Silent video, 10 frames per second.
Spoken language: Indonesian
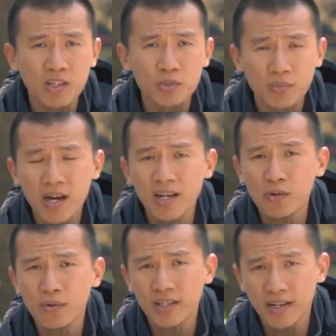Allah
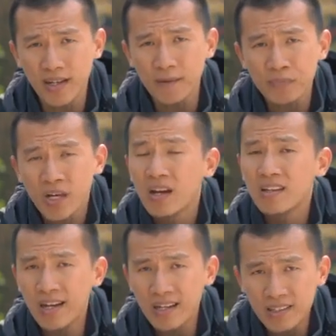Subhanahu wa taala.
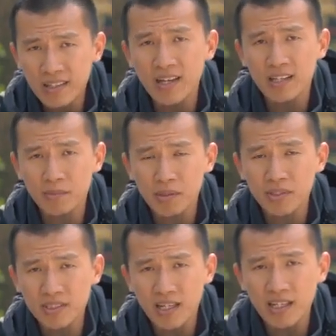Yang ketiga,
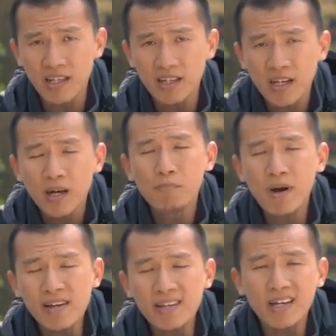teman-teman sekalian,
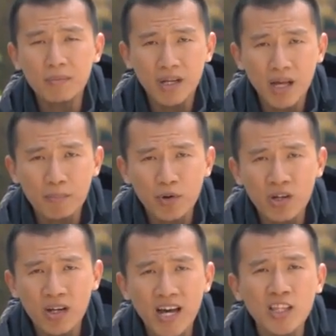baik yang
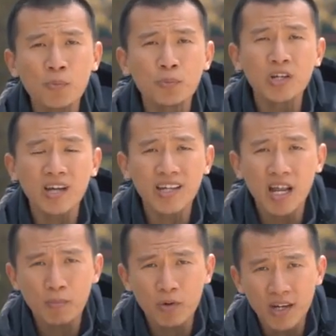melapor ataupun yang
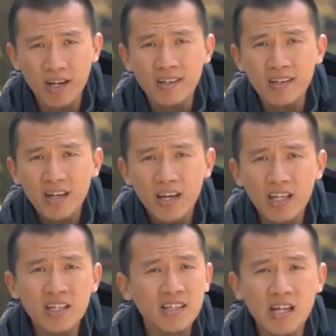dilaporkan,
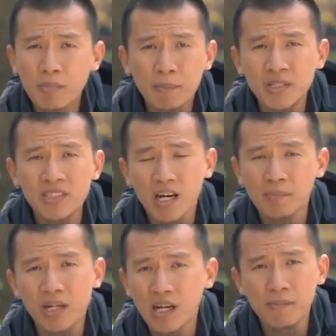ini tidak berpijak
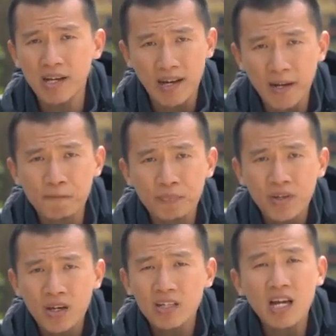kepada kebenaran.
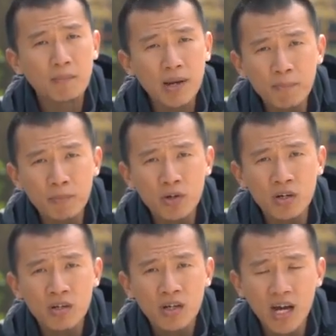Yang
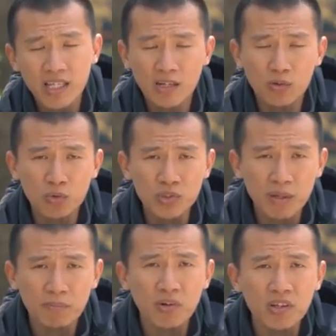melapor hanya
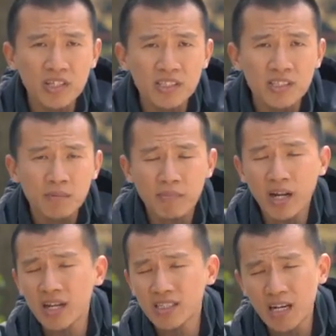urusan politis,
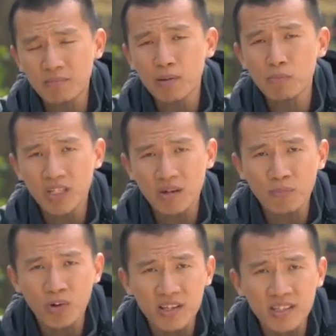mereka sangat
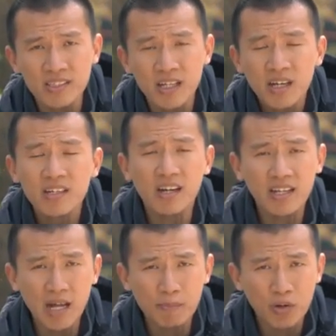bermuatan politis
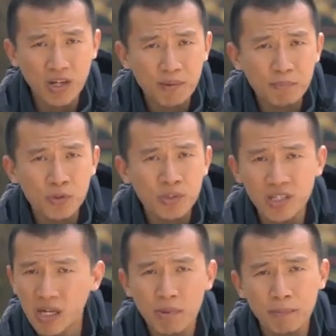yang dilaporkan pun
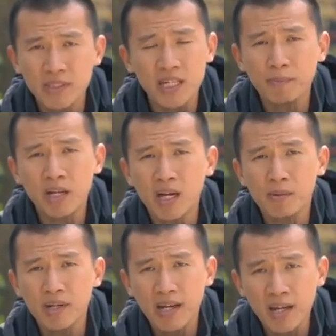tidak berpejak pada
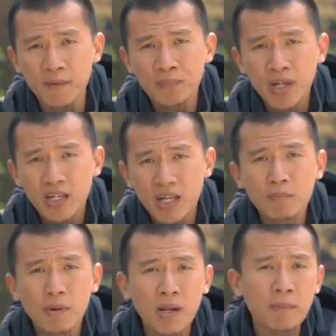kebenaran
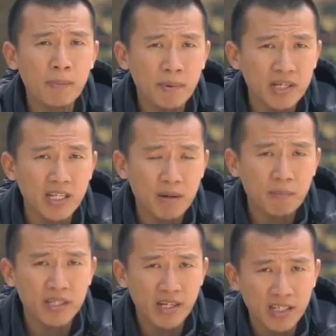dan beberapa
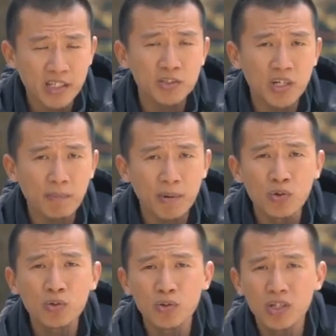pernyataan-pernyataannya juga
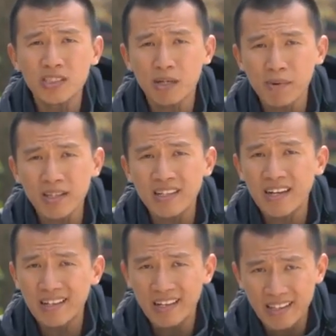perlu untuk dicermati
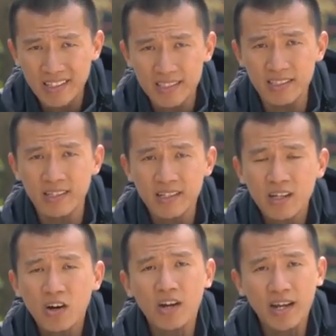dan dikritisi.
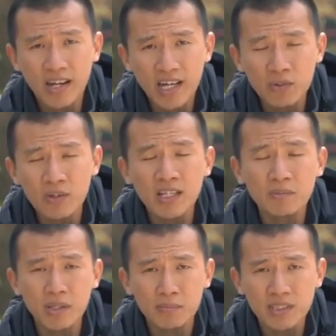Oleh karena itulah
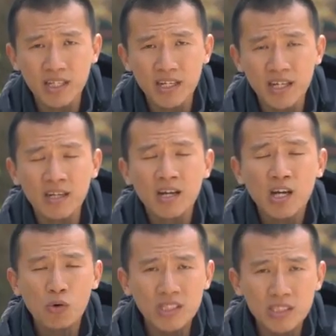teman-teman sekalian,
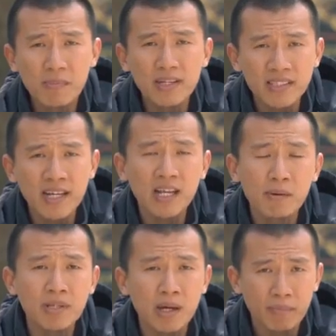kewajiban saya
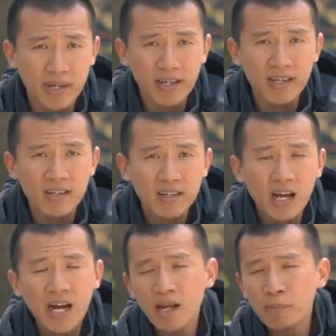adalah menyampaikan.
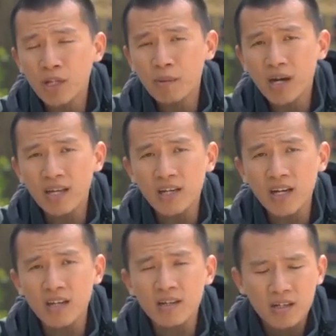Adapun yang
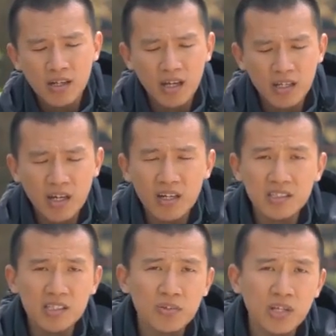mengatakan ini
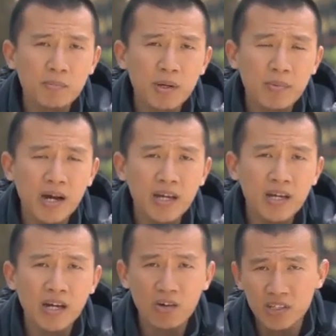adalah sesuatu yang
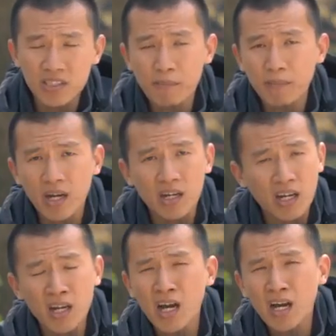berbahaya kalau disampaikan
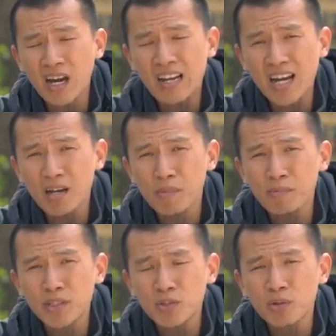karena karena akan
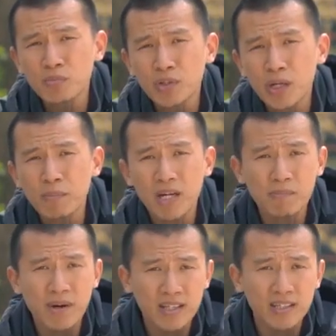memicu kemudian
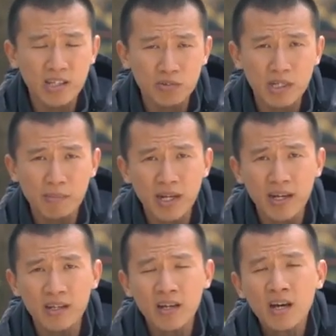perdebatan satu sama
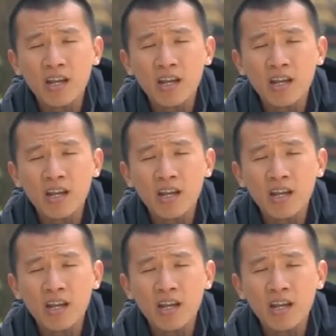lain.